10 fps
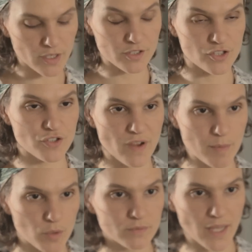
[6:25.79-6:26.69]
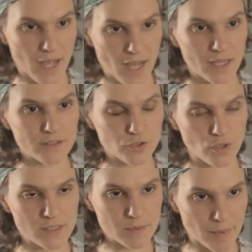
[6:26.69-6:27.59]
Agora a gente vai montar
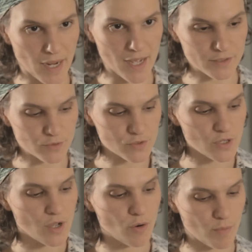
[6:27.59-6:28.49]
dois pratos,